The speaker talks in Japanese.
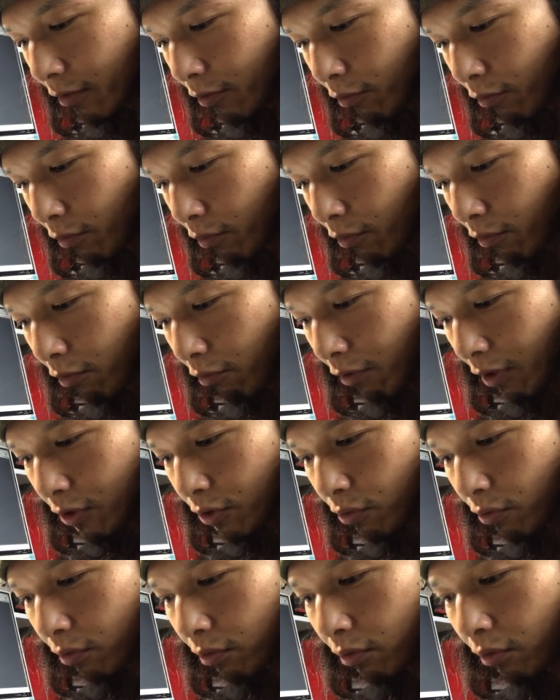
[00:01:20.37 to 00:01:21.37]
この頃は
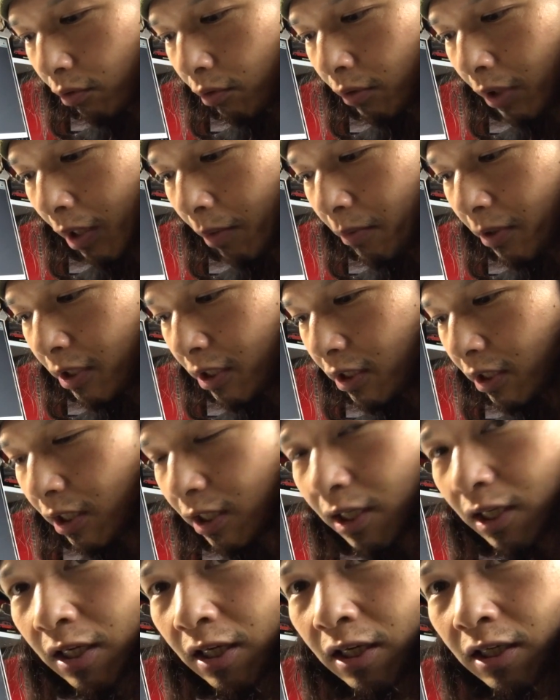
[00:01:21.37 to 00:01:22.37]
ちょうどアメリカ
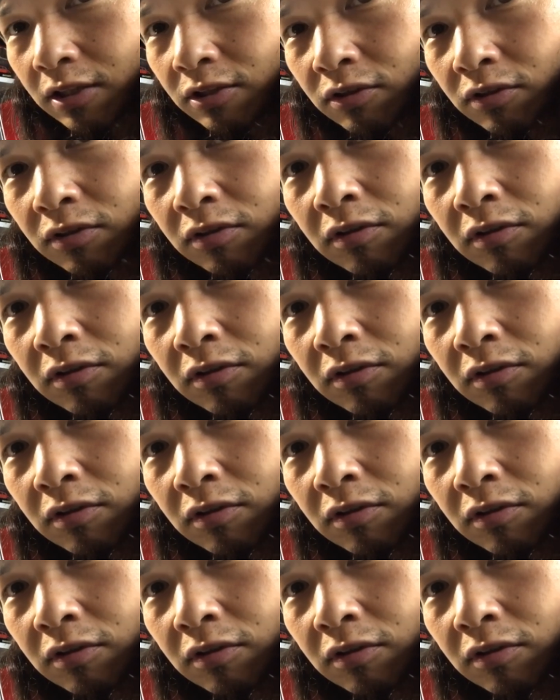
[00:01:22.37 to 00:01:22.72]
からそ